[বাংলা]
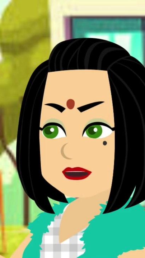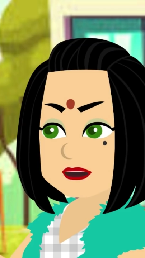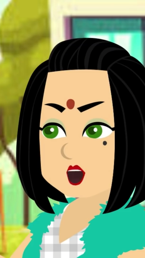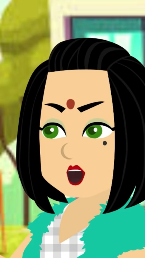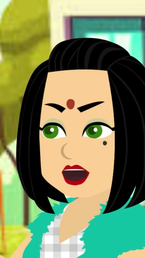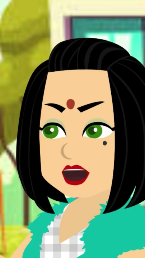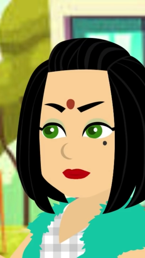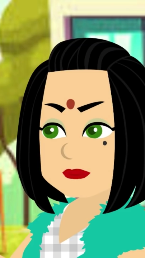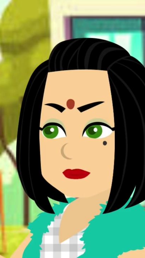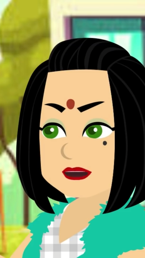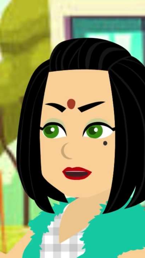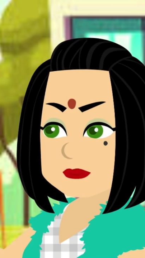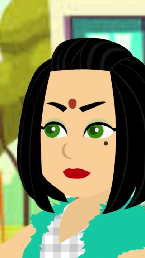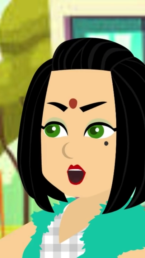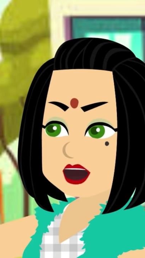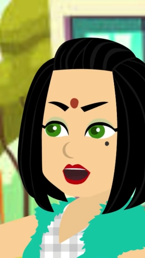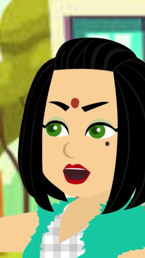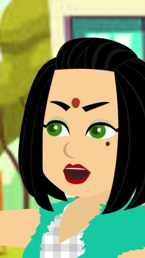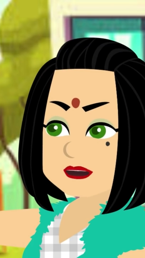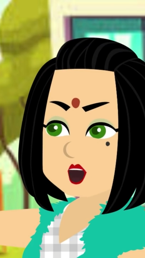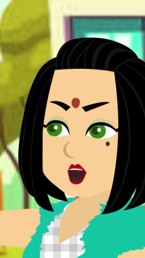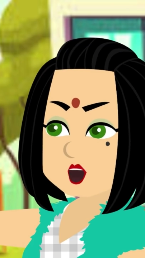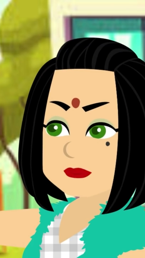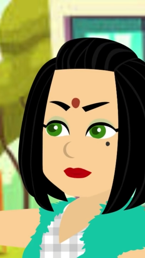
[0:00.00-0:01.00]
পরি আপনি
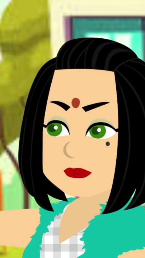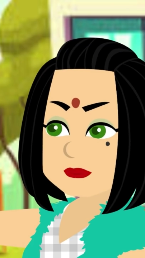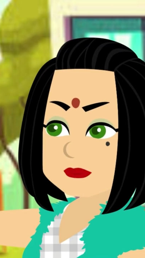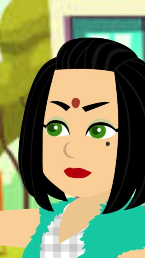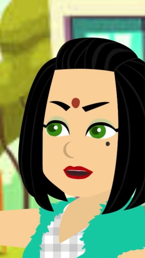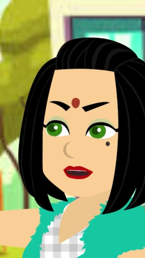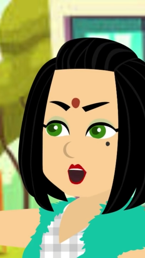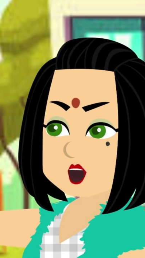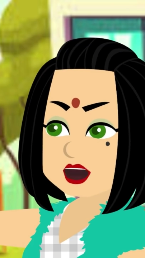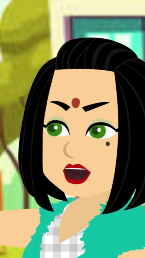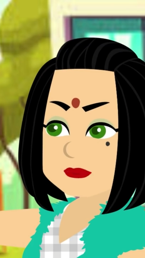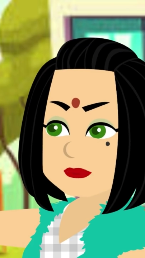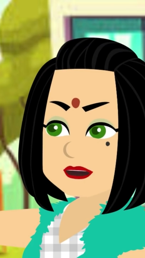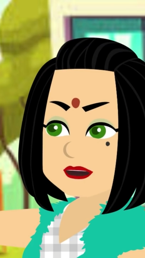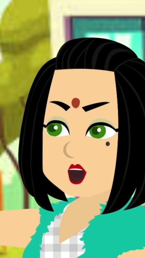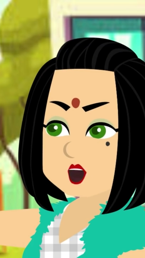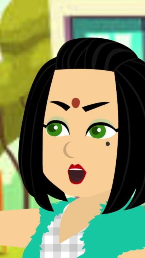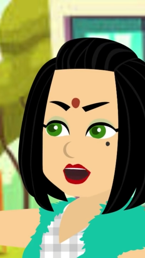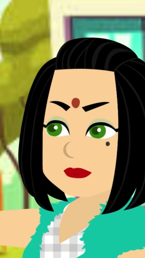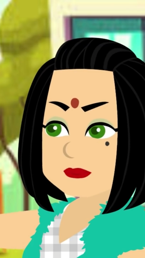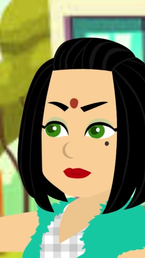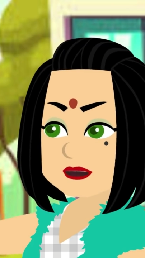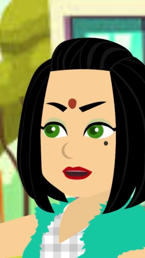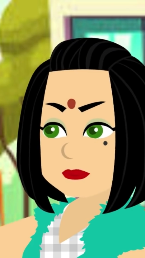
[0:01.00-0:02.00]
যদি কিছু না মনে
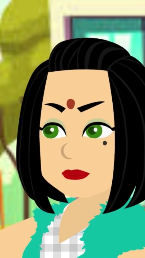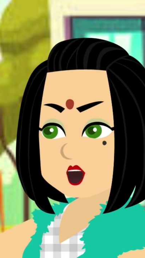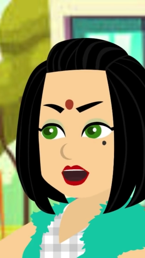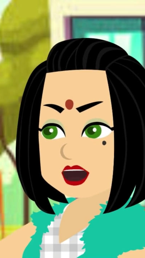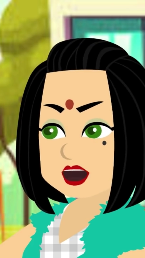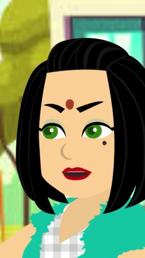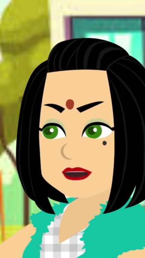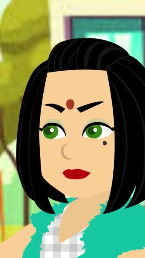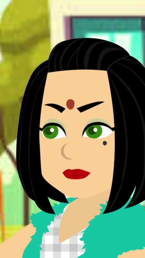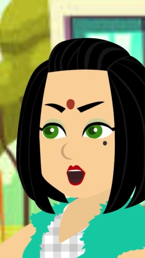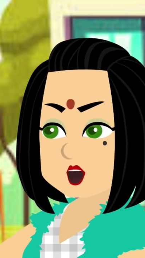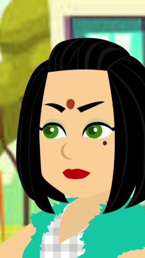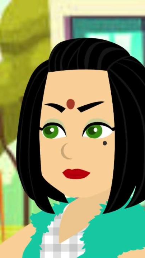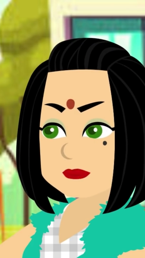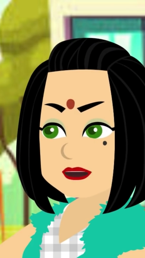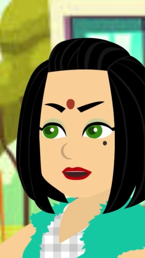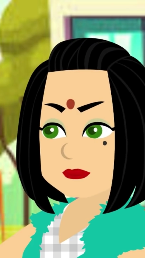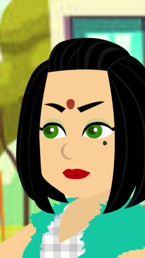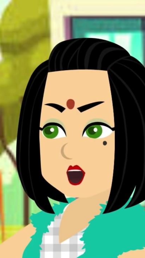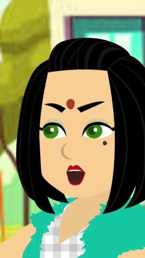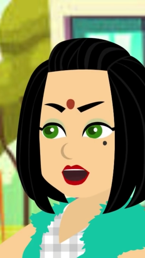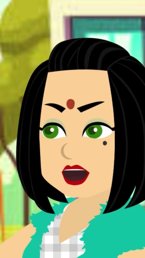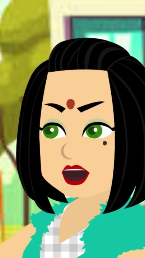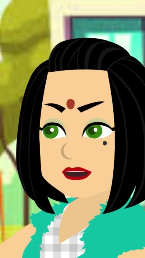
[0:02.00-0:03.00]
করেন
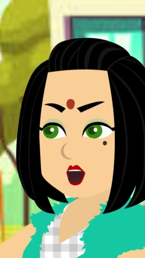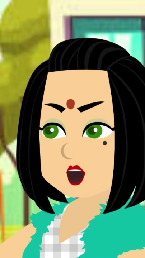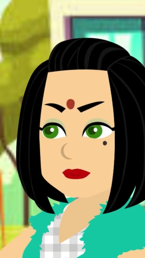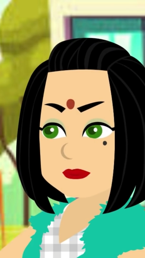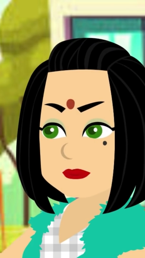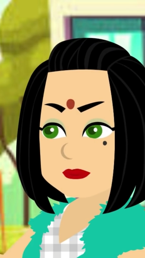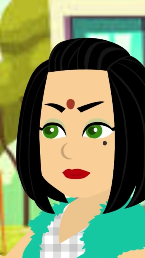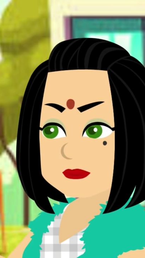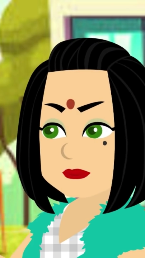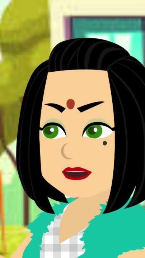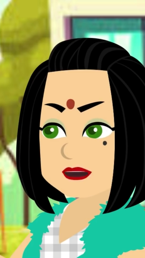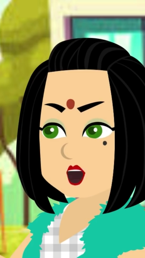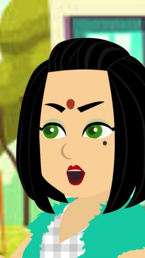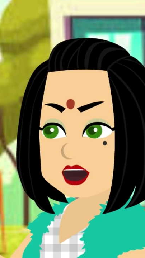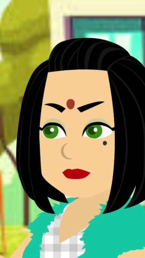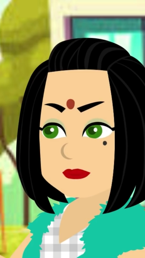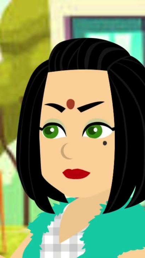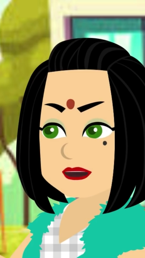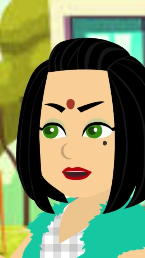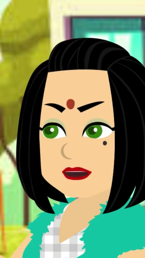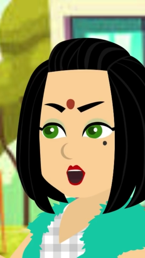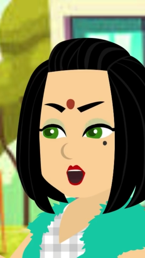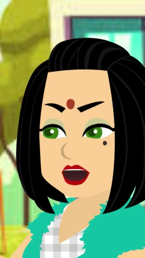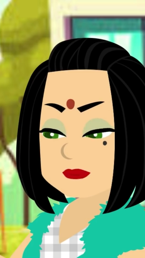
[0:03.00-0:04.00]
আমি তো এই জামাগুলো
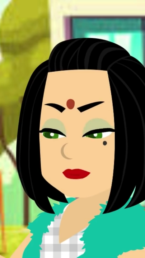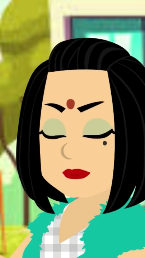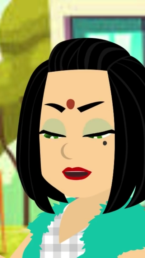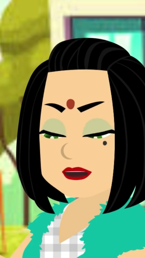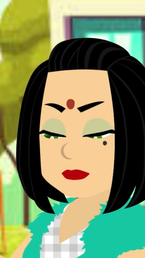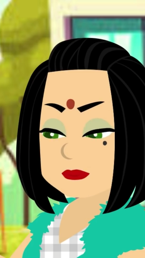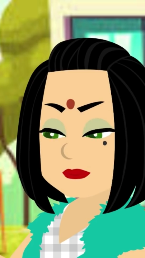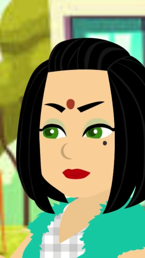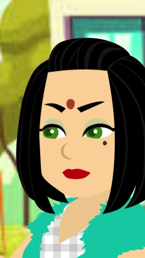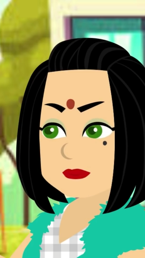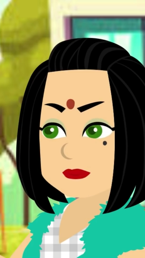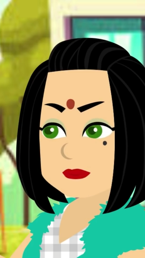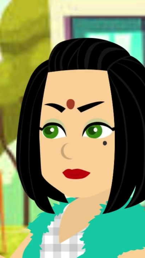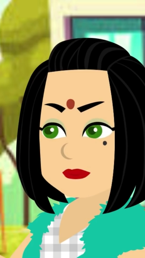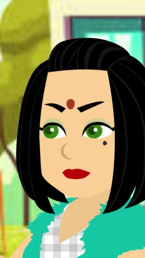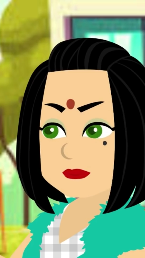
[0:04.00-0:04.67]
নিয়ে যেতে পারি